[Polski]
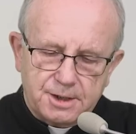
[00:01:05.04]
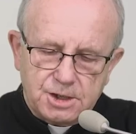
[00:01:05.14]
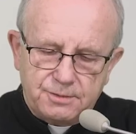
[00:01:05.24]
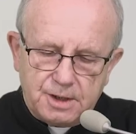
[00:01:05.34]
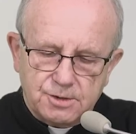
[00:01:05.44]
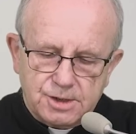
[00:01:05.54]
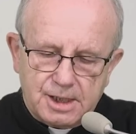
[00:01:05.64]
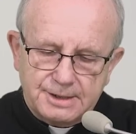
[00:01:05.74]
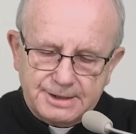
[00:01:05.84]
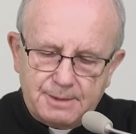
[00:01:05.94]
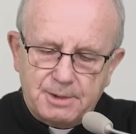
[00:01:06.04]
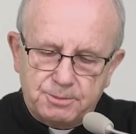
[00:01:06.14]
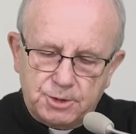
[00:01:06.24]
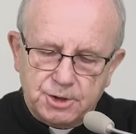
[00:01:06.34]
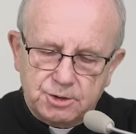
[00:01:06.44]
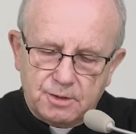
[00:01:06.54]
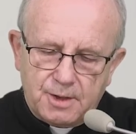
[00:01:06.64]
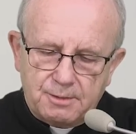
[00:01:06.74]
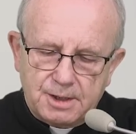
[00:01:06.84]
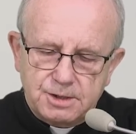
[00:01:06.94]
Najświętsza sama
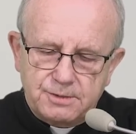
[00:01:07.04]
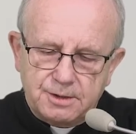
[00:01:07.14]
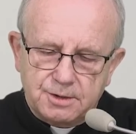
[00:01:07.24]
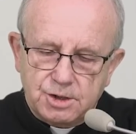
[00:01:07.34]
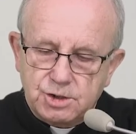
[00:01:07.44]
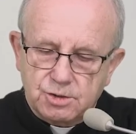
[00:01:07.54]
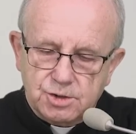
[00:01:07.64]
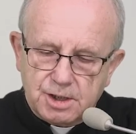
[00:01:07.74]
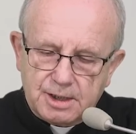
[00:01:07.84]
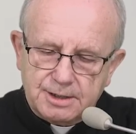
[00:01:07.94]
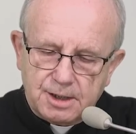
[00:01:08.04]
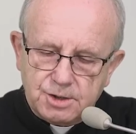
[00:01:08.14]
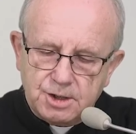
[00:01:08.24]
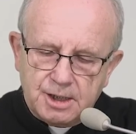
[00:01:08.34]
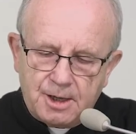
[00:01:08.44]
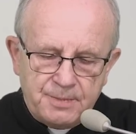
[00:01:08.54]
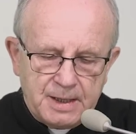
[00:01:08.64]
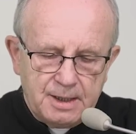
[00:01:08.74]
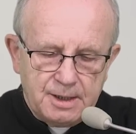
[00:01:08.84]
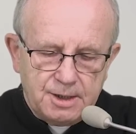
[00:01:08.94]
podyktowała świętej siostrze Katarzynie
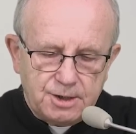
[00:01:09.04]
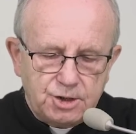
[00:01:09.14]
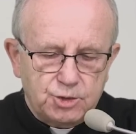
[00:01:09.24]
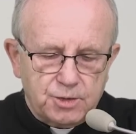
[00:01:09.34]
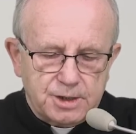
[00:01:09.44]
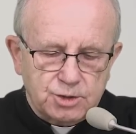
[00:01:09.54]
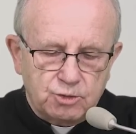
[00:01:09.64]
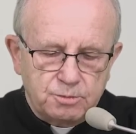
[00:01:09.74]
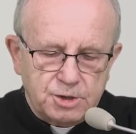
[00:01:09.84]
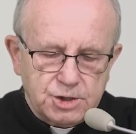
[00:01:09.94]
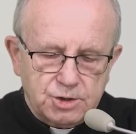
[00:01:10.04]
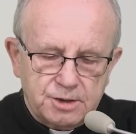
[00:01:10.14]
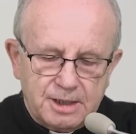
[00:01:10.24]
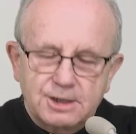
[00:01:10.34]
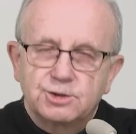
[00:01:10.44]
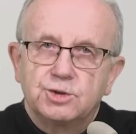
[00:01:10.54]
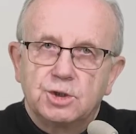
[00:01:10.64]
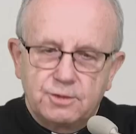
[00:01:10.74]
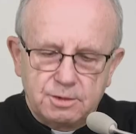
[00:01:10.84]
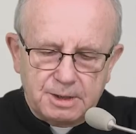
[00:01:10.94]
i które są umieszczone na
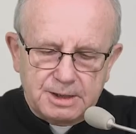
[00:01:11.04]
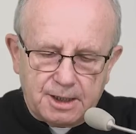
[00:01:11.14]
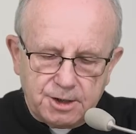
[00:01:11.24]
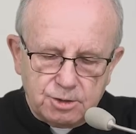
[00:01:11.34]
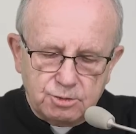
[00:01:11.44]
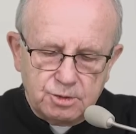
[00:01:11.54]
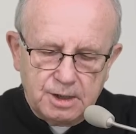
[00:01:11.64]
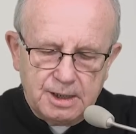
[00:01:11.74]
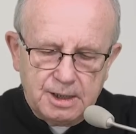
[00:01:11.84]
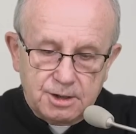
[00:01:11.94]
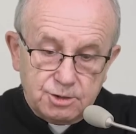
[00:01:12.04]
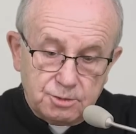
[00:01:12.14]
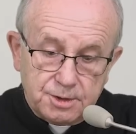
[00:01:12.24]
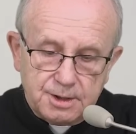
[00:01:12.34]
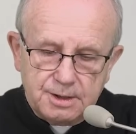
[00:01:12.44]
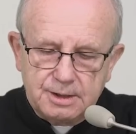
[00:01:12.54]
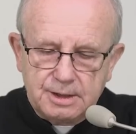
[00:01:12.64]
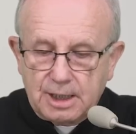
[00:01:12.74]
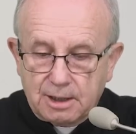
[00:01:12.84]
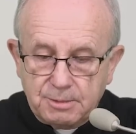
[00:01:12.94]
cudownym medaliku, który,
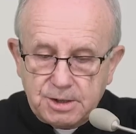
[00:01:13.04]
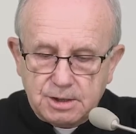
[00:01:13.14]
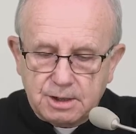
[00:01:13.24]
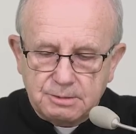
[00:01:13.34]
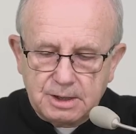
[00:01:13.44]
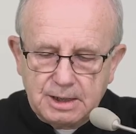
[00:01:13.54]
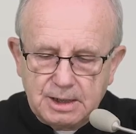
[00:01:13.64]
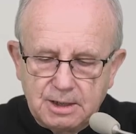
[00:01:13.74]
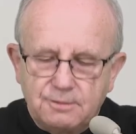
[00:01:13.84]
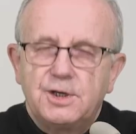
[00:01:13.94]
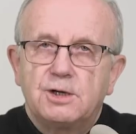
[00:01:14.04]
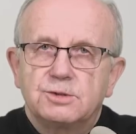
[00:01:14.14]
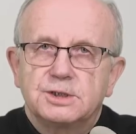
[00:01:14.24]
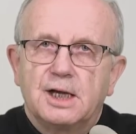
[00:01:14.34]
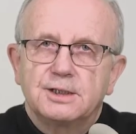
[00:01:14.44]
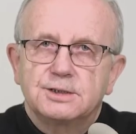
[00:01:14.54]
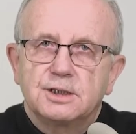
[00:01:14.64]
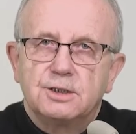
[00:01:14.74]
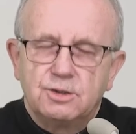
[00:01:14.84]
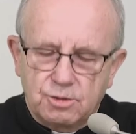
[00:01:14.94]
jak myślę, wielu z nas
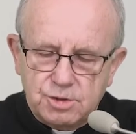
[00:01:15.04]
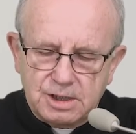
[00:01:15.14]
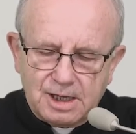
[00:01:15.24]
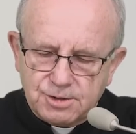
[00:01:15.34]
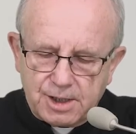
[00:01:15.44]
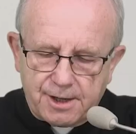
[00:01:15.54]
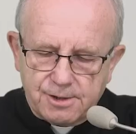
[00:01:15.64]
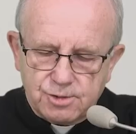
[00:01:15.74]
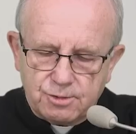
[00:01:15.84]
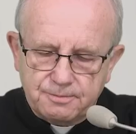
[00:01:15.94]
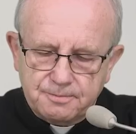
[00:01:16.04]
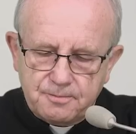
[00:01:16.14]
nosi na sercu.